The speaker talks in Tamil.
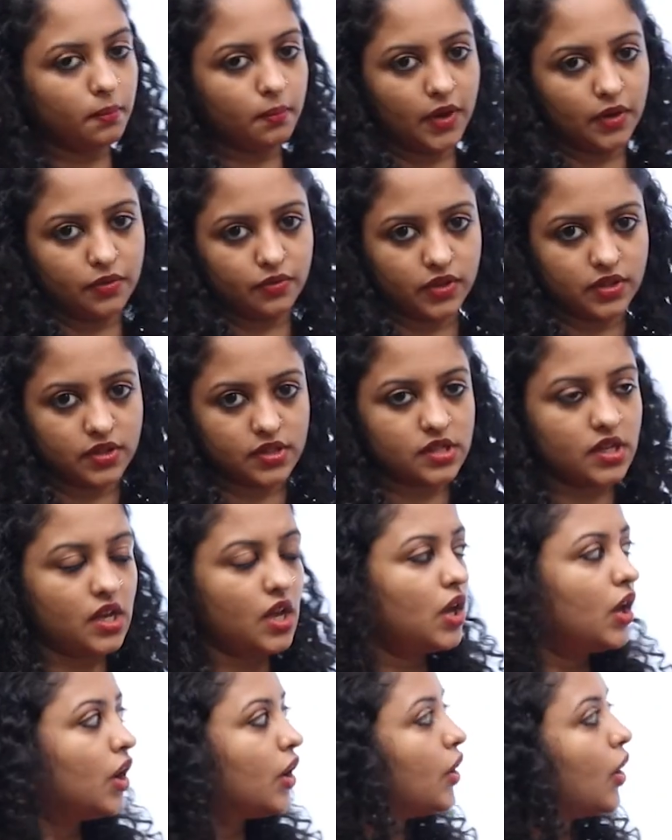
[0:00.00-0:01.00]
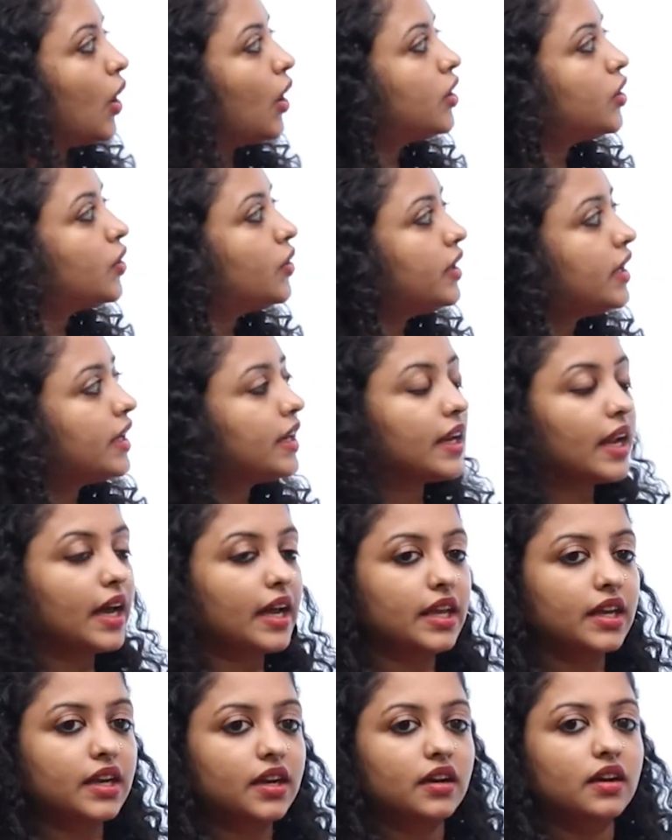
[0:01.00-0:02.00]
மஃபின்ஸ் நாட் ஓன்லி
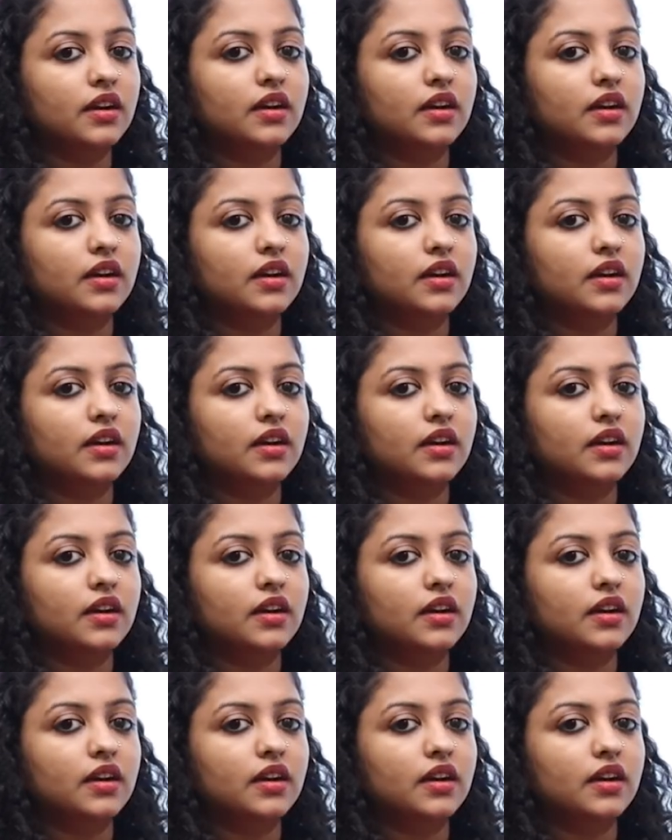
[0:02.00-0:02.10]
லைக்